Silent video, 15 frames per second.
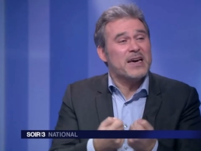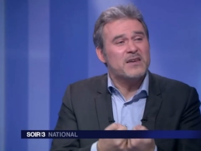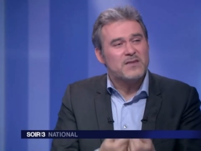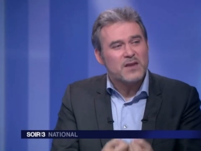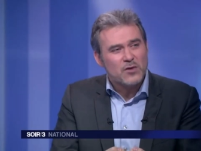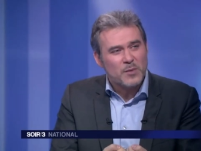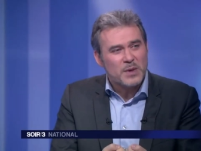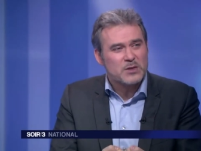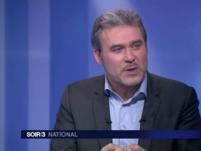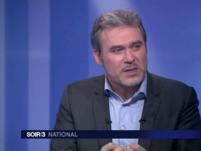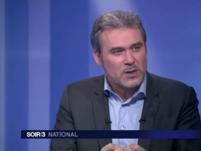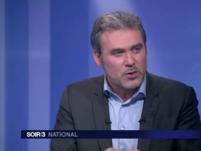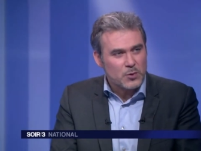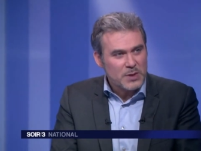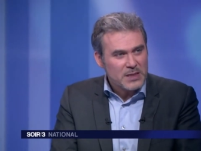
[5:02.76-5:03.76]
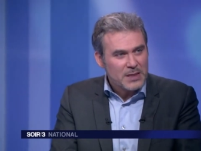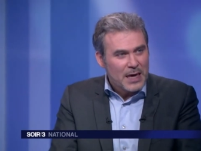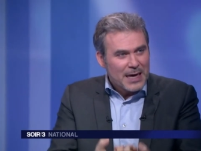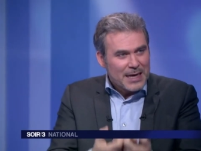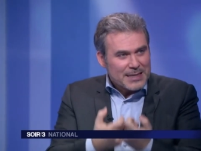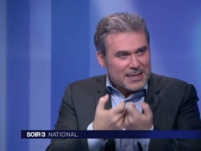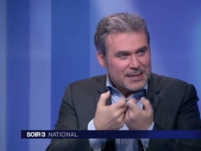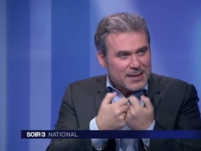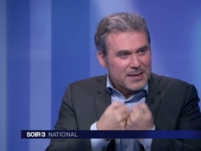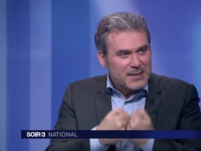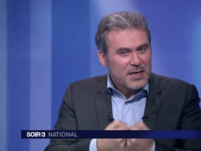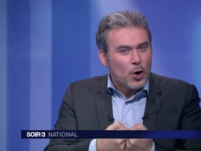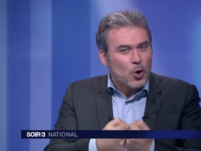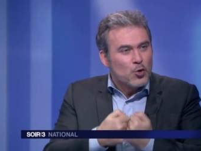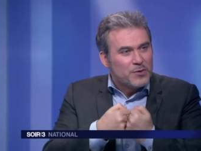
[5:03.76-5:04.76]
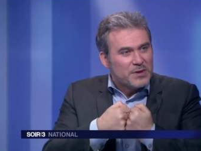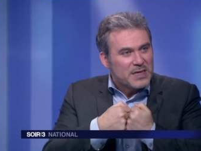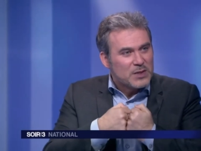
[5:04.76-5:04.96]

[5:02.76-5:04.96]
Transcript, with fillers: hériter de mai 68, c'est-à-dire une